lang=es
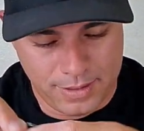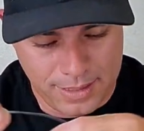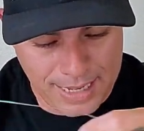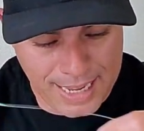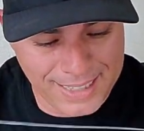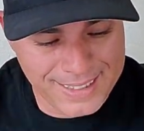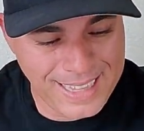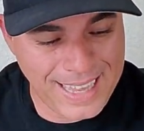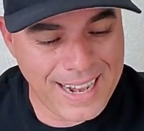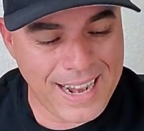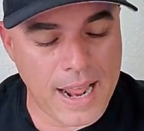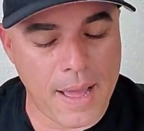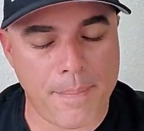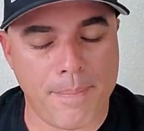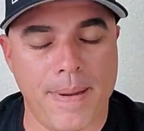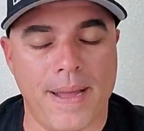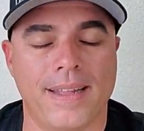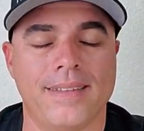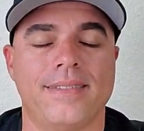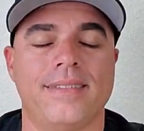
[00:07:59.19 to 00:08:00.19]
Esta es la
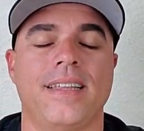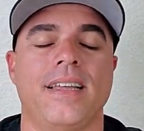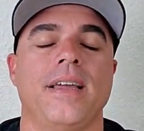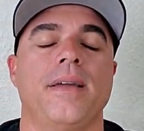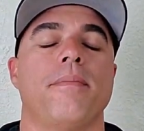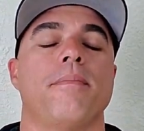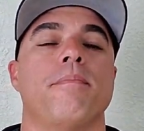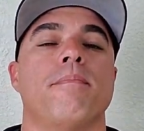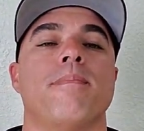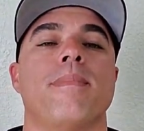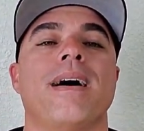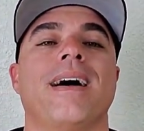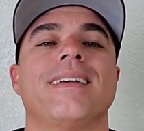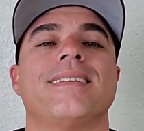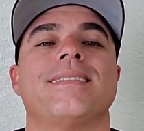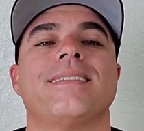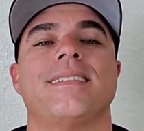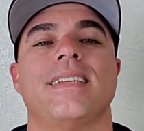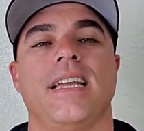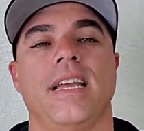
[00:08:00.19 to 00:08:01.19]
parte más